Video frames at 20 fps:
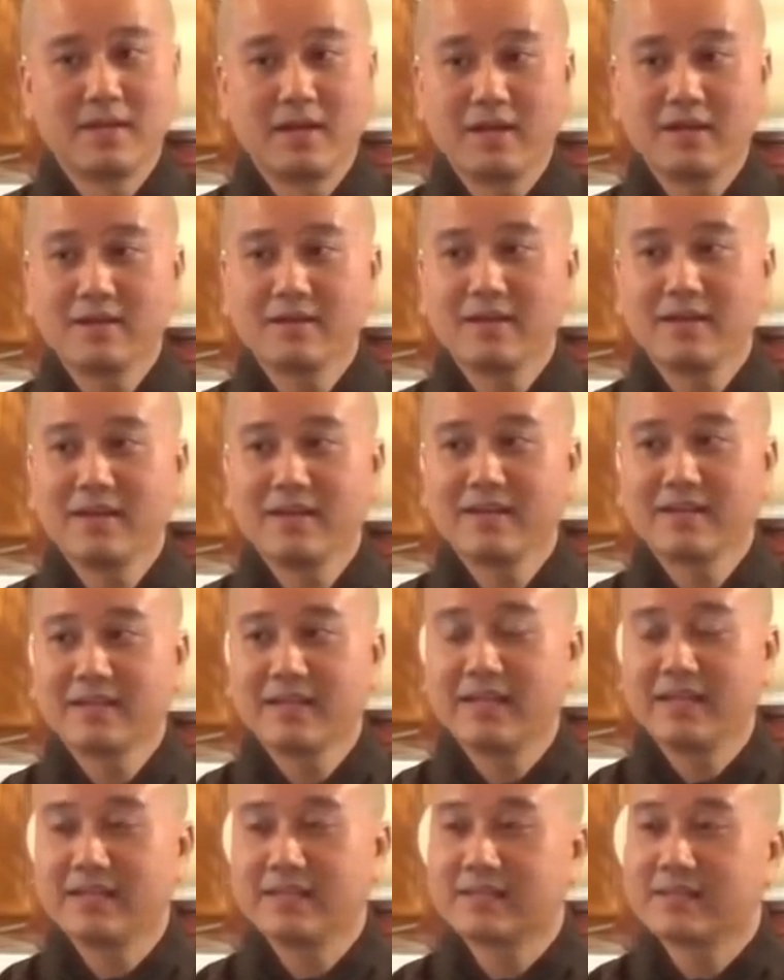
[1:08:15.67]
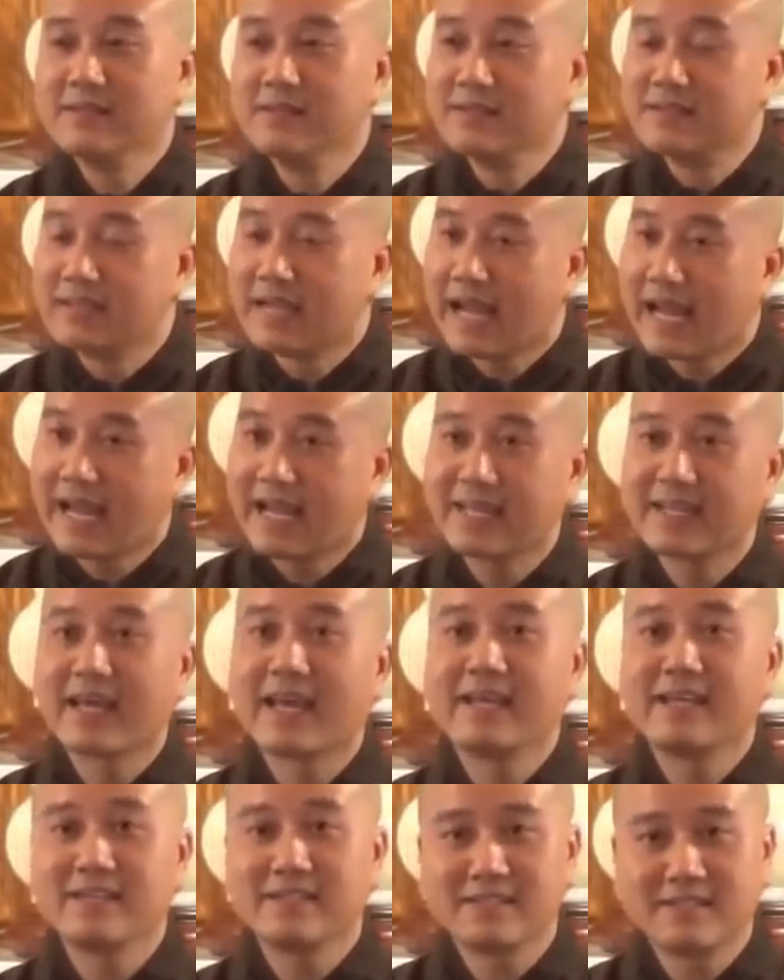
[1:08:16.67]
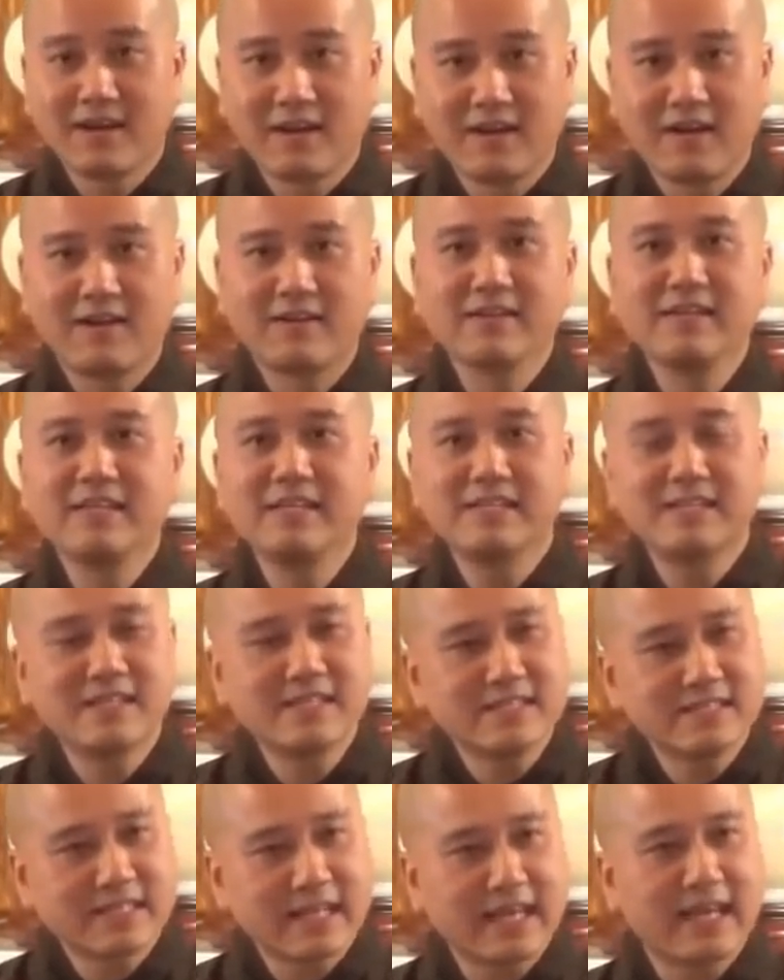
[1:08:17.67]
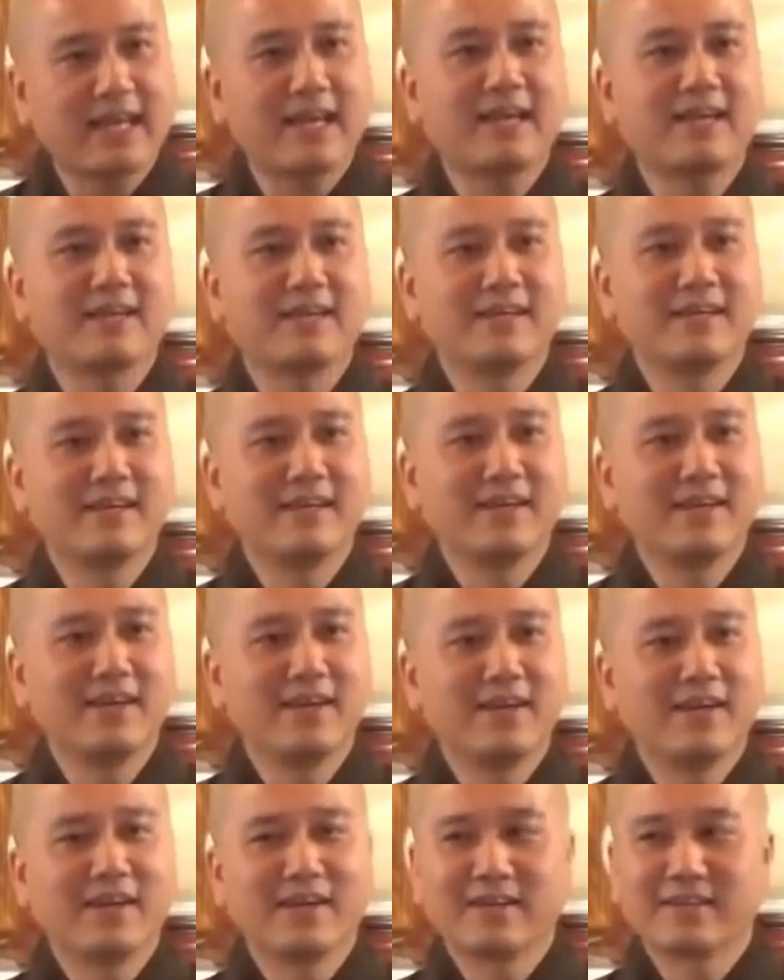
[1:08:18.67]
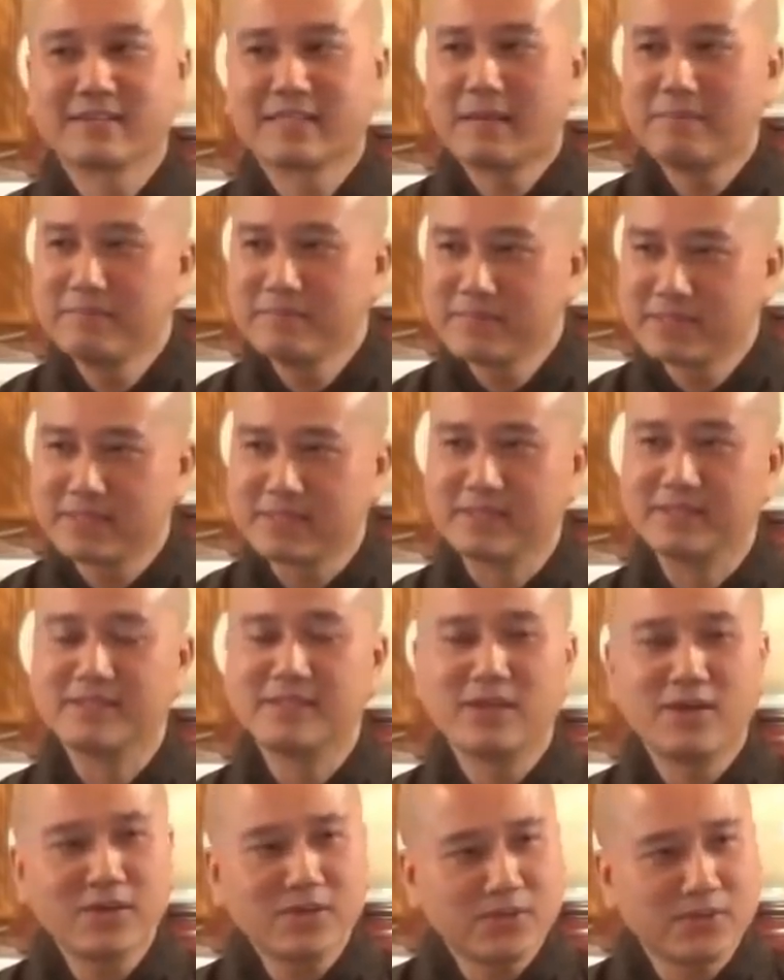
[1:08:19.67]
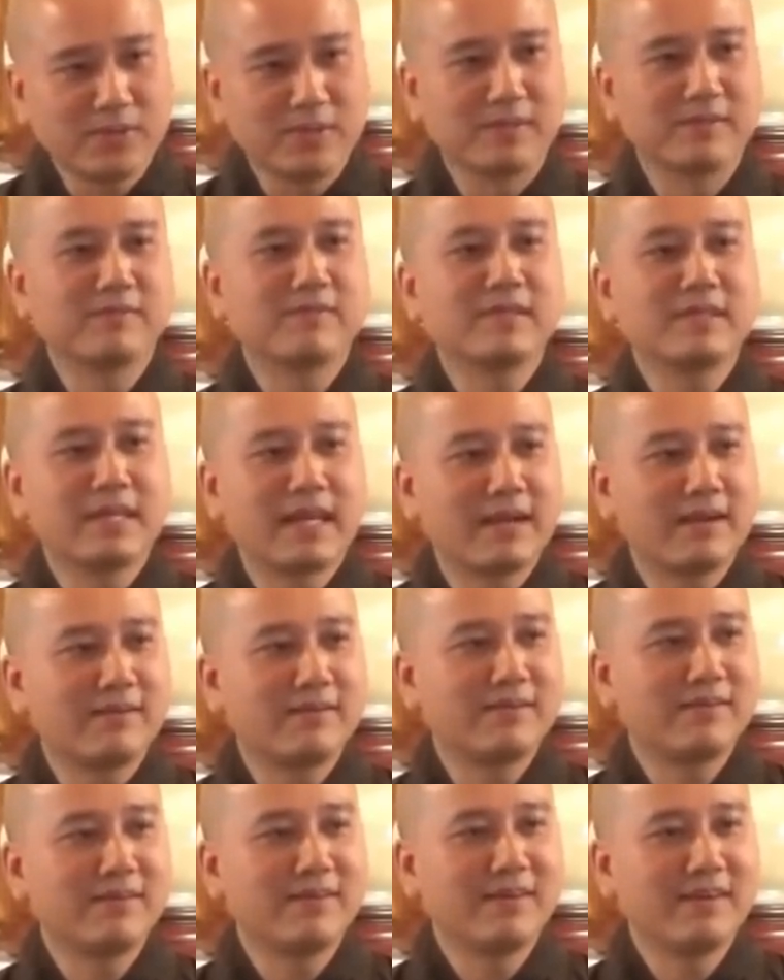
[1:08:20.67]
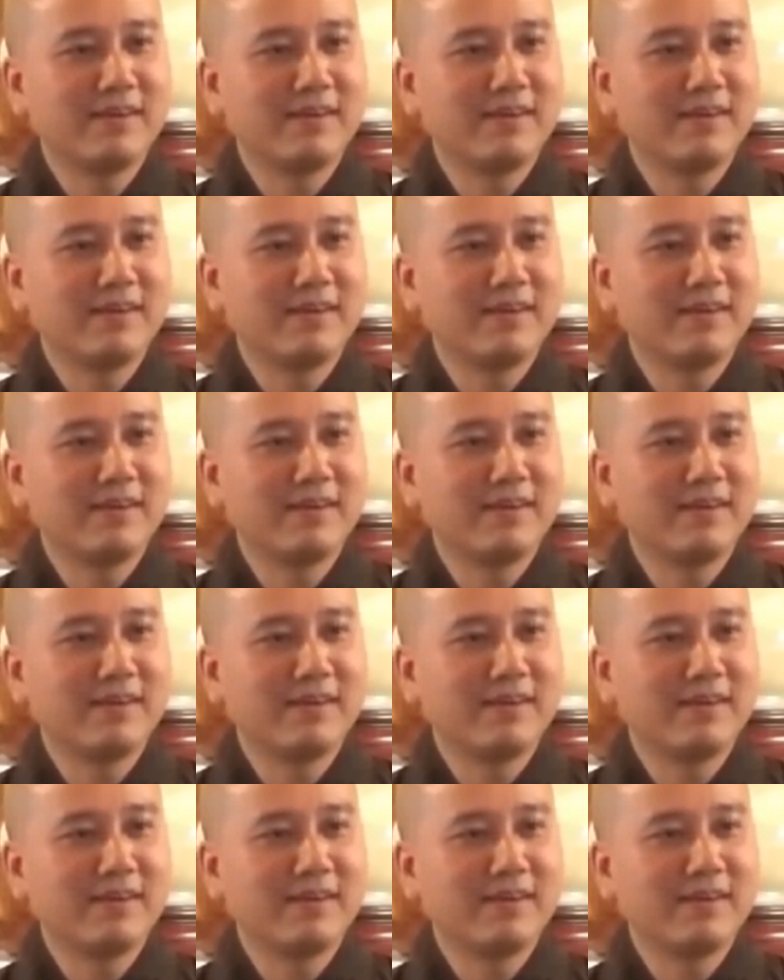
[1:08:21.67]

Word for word: Đó, thì thường ngày thầy trò đi trên xe tâm sự nói chuyện với nhau,